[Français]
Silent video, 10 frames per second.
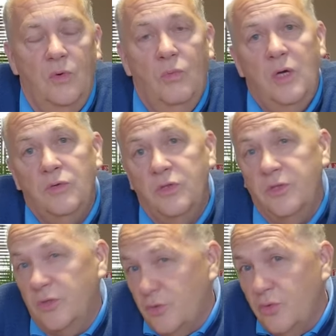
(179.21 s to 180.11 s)
moins on se
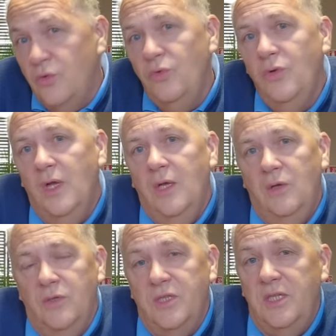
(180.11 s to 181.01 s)
sent soutenu.
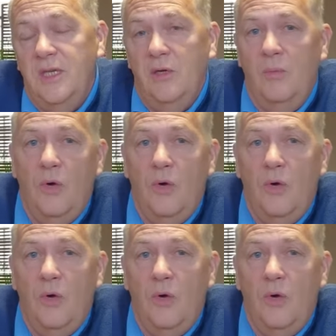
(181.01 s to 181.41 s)
Euh, s'il y a la